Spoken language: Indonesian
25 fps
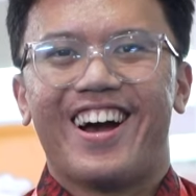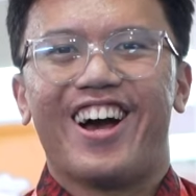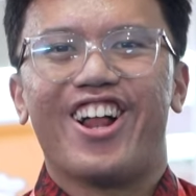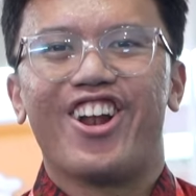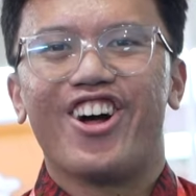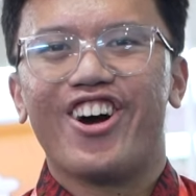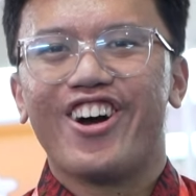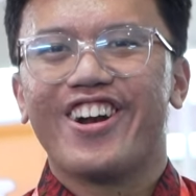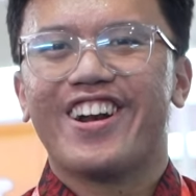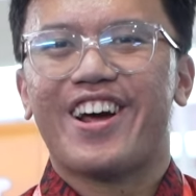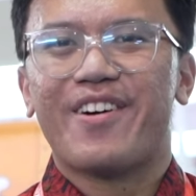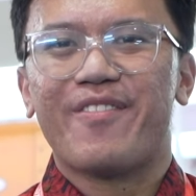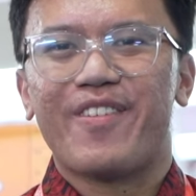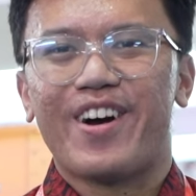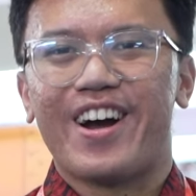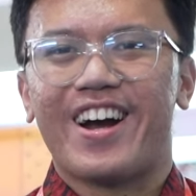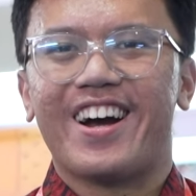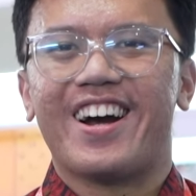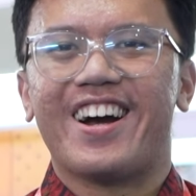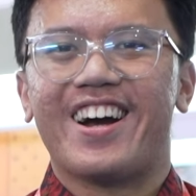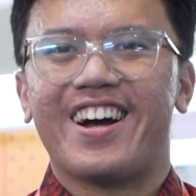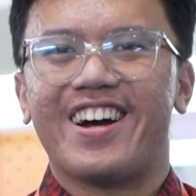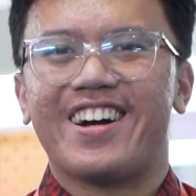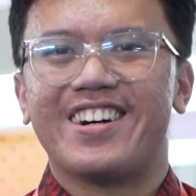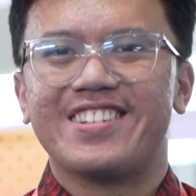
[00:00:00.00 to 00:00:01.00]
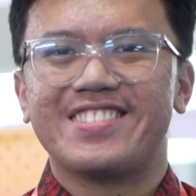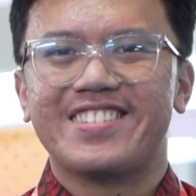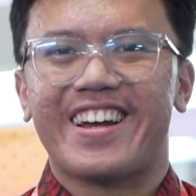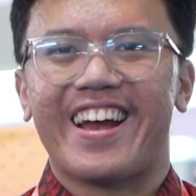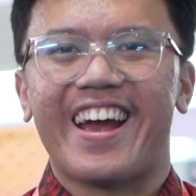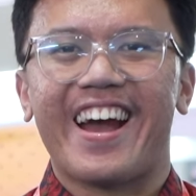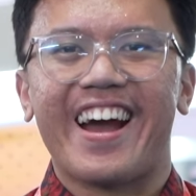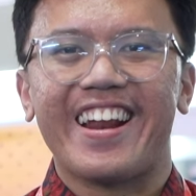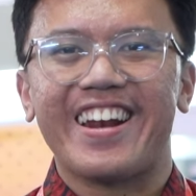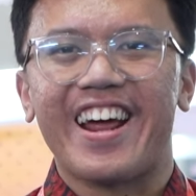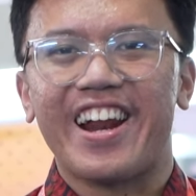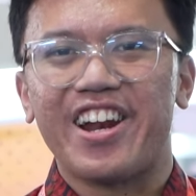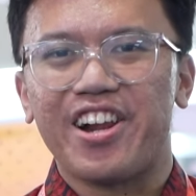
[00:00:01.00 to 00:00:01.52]
Halo, nama
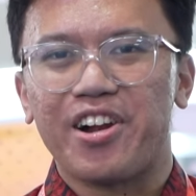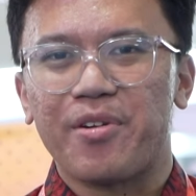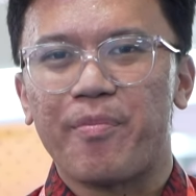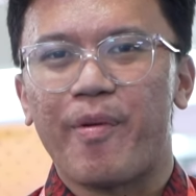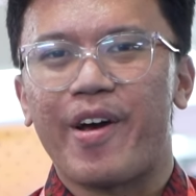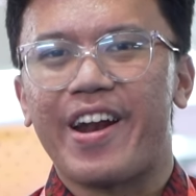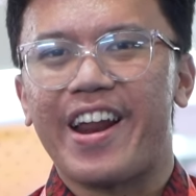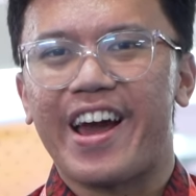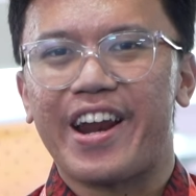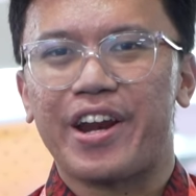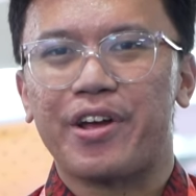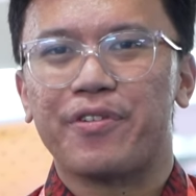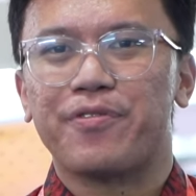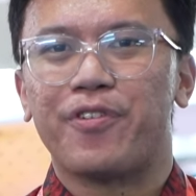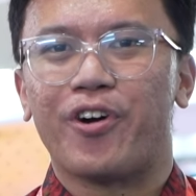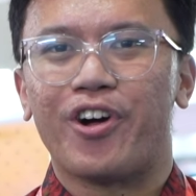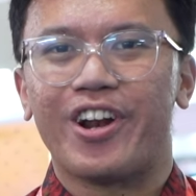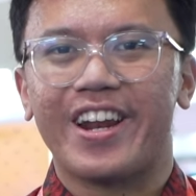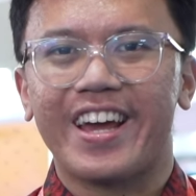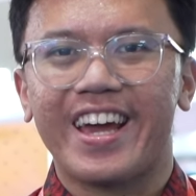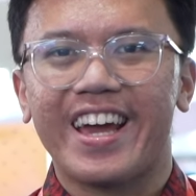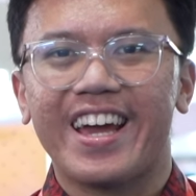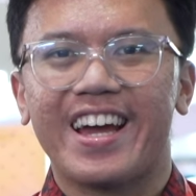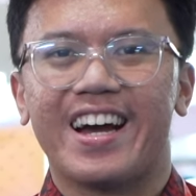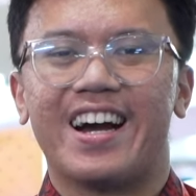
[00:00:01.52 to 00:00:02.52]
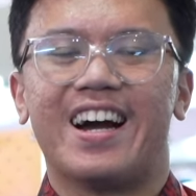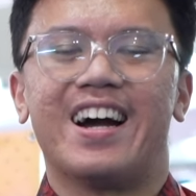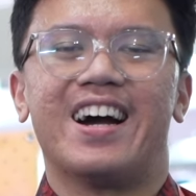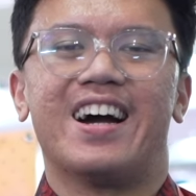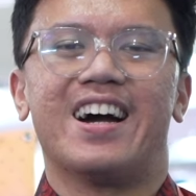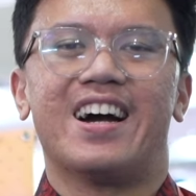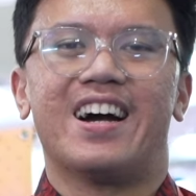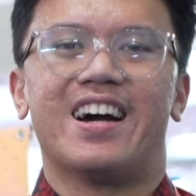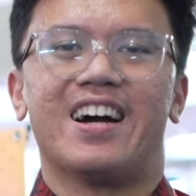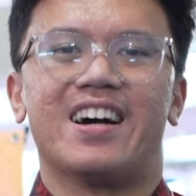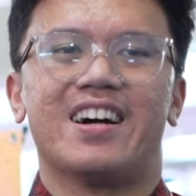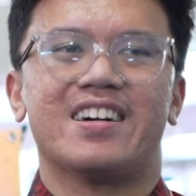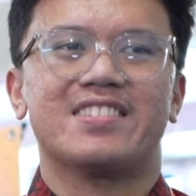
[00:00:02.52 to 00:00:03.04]
saya Daniel Benari Foli.
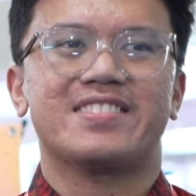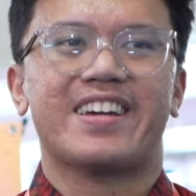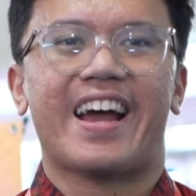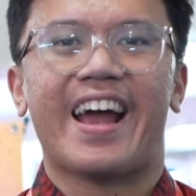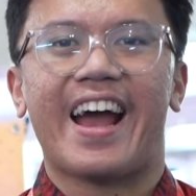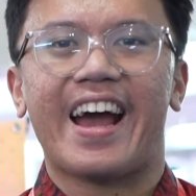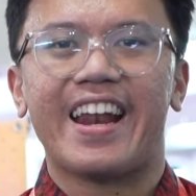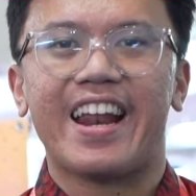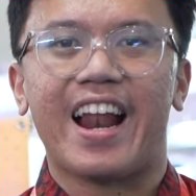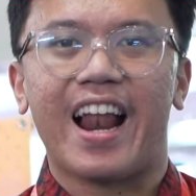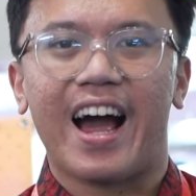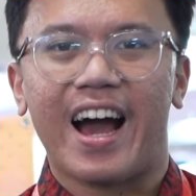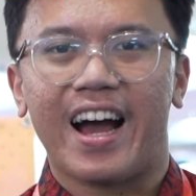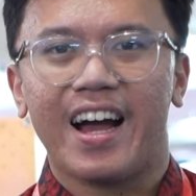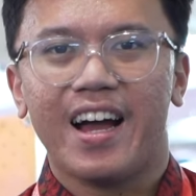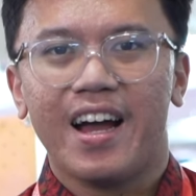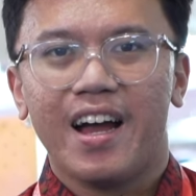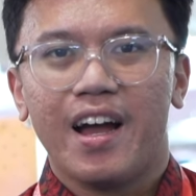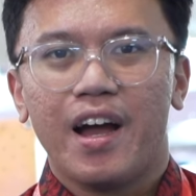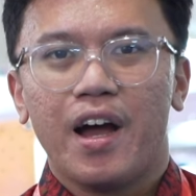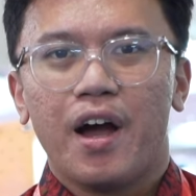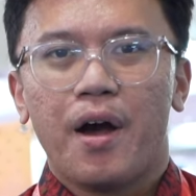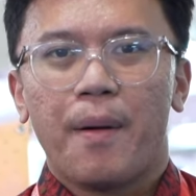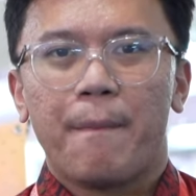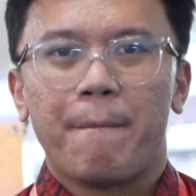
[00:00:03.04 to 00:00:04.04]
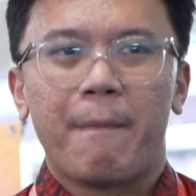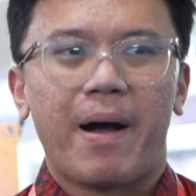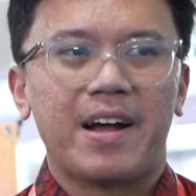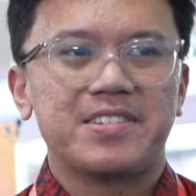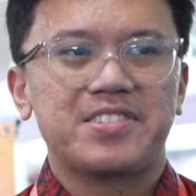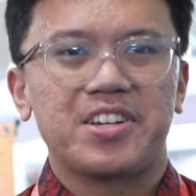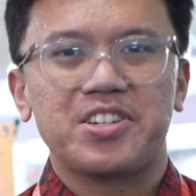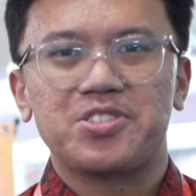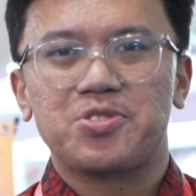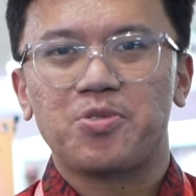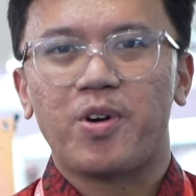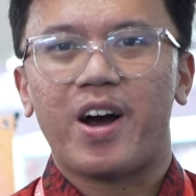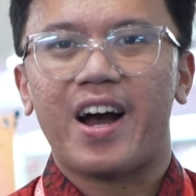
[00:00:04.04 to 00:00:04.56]
Uh, saya adalah
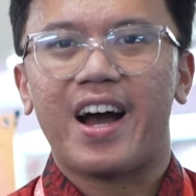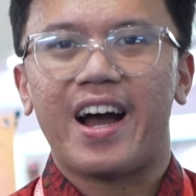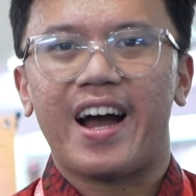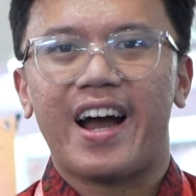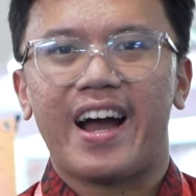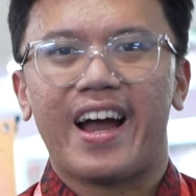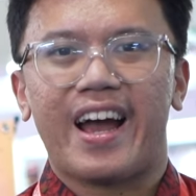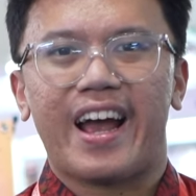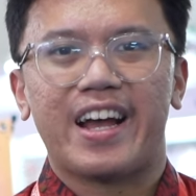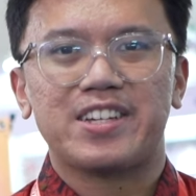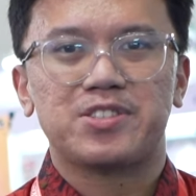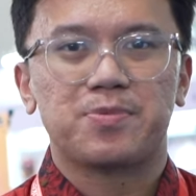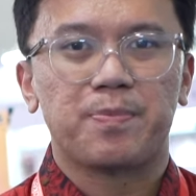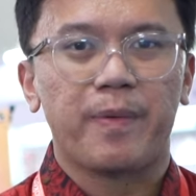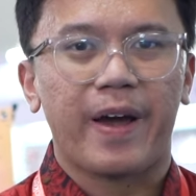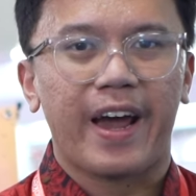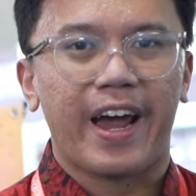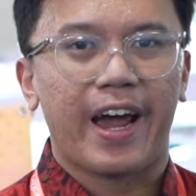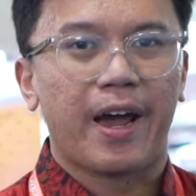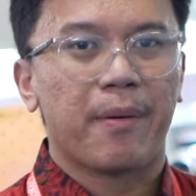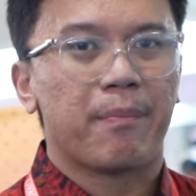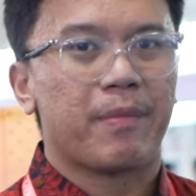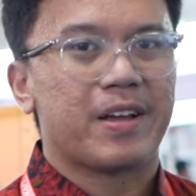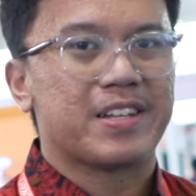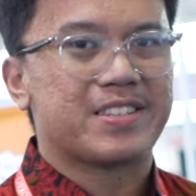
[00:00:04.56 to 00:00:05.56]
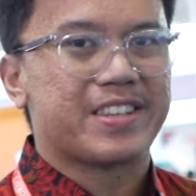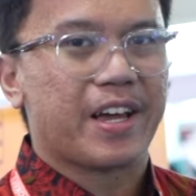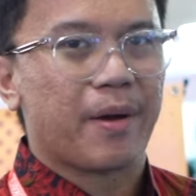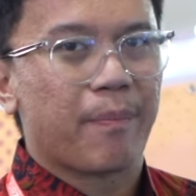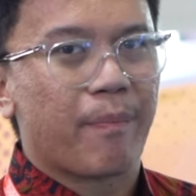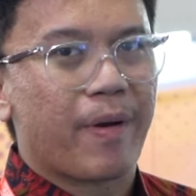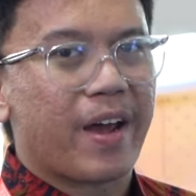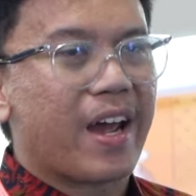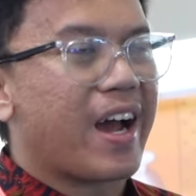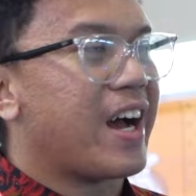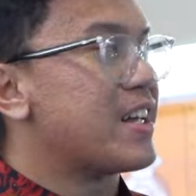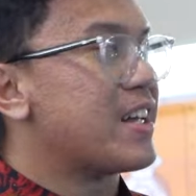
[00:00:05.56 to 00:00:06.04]
mahasiswa SBM ITB